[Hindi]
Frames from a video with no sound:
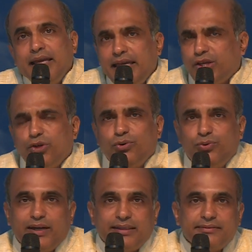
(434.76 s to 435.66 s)
ये क्यों
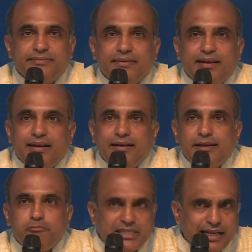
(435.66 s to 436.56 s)
हुआ
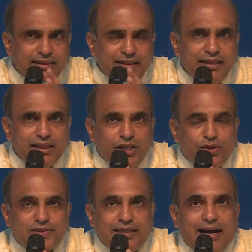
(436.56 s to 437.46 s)
पिछले तीन दिनों
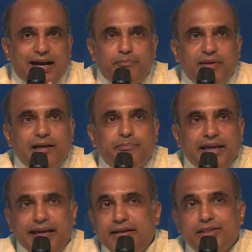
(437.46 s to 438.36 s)
से आप यहां पे
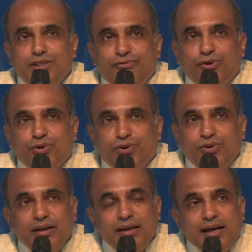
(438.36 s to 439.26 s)
एनर्जी फ्लो को
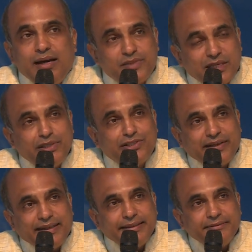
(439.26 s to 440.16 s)
हम समझ
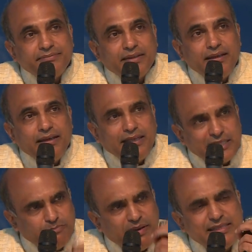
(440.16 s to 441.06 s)
रहे हैं इट
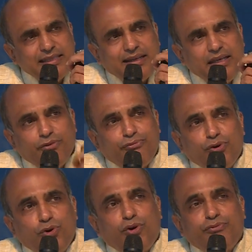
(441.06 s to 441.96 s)
इज बेसिकली द
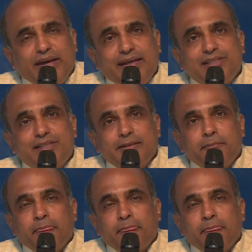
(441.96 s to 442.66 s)
फ्लो ऑफ एनर्जी